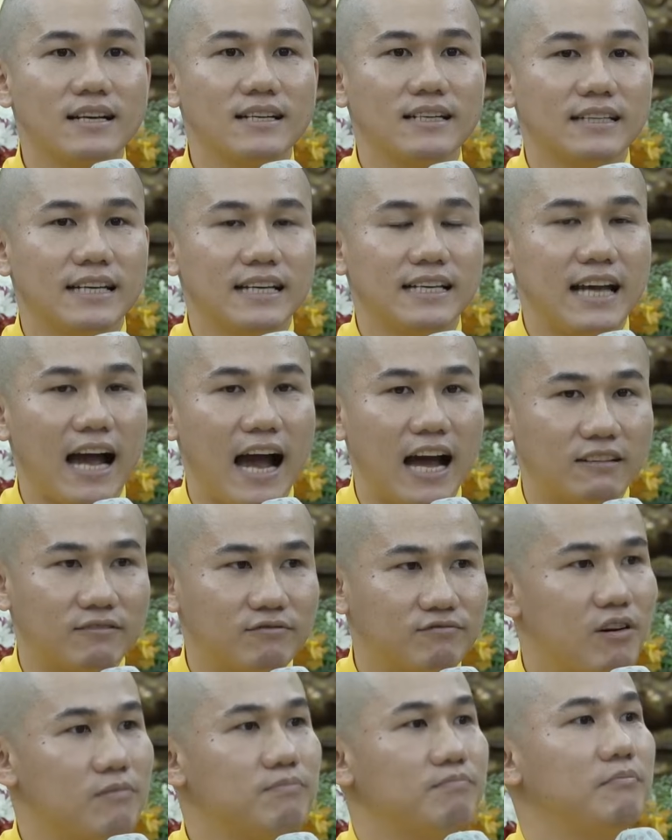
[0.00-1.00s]
rơi đi hạnh
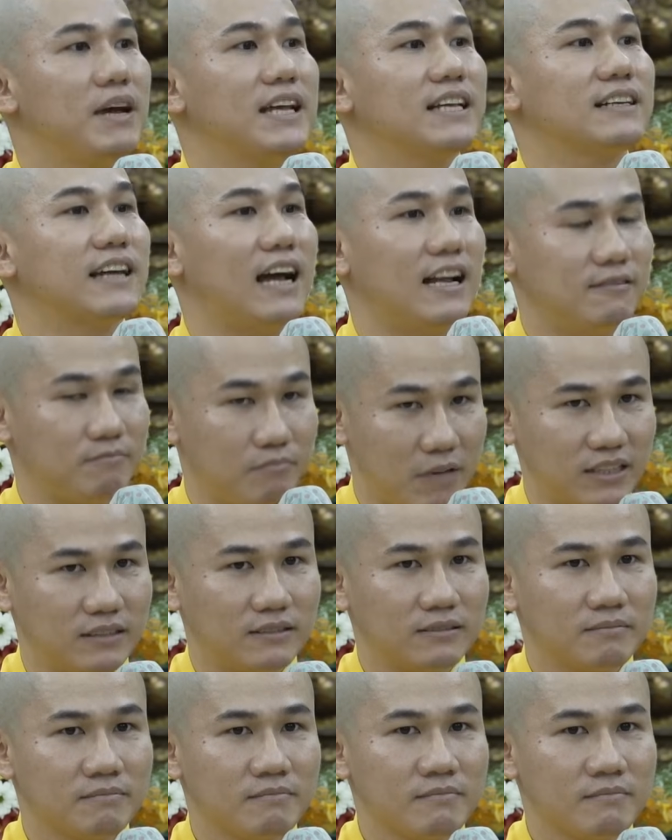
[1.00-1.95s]
phúc bên cạnh mình.